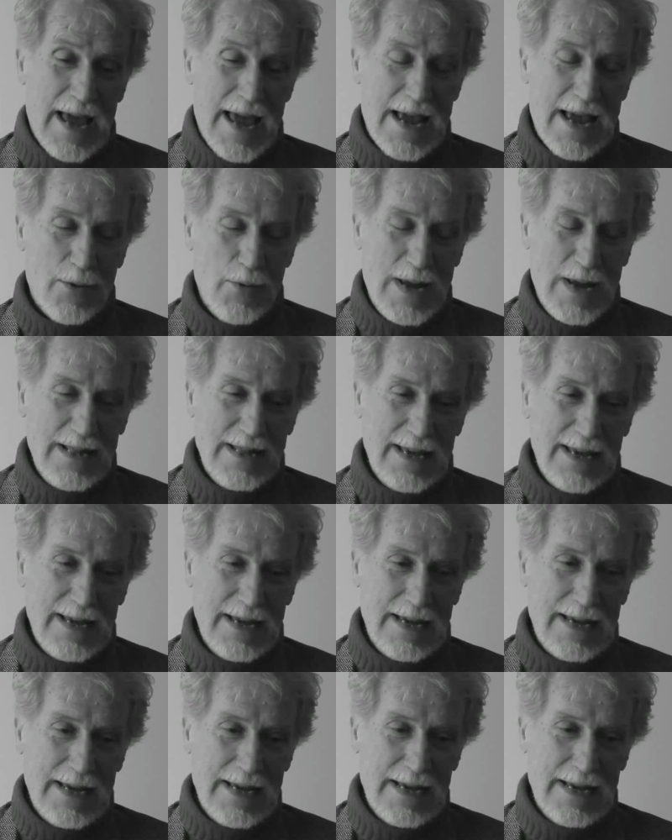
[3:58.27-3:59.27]
E
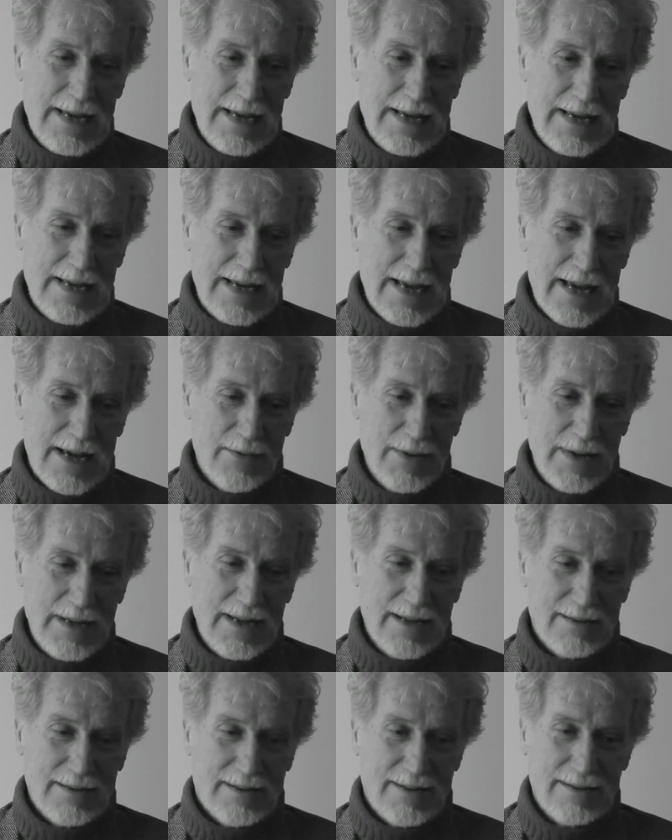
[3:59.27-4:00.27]
quindi, e
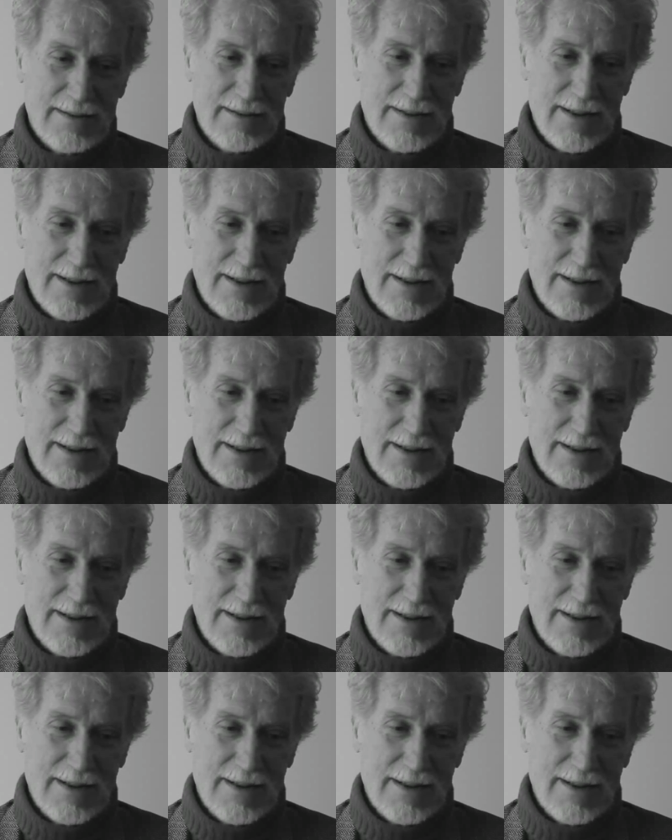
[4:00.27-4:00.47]
quindi